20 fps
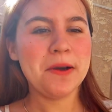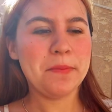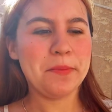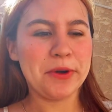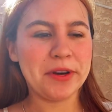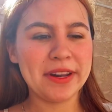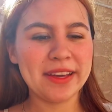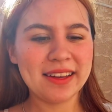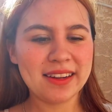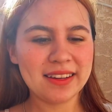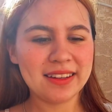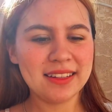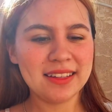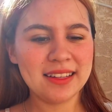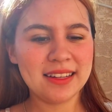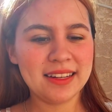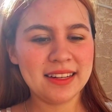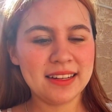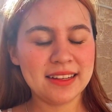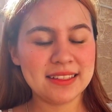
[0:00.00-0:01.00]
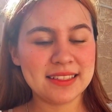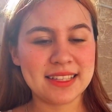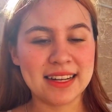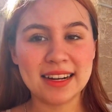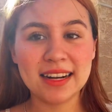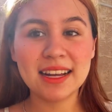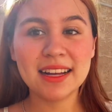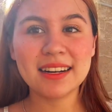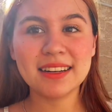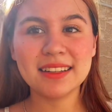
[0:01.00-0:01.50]
poner,
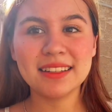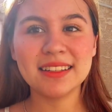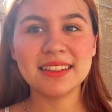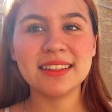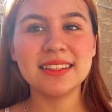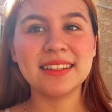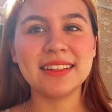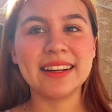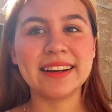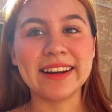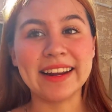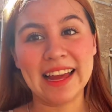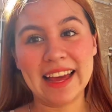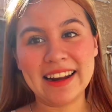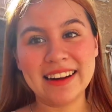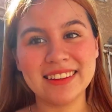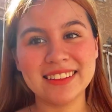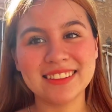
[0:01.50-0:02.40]
cerrar, regar.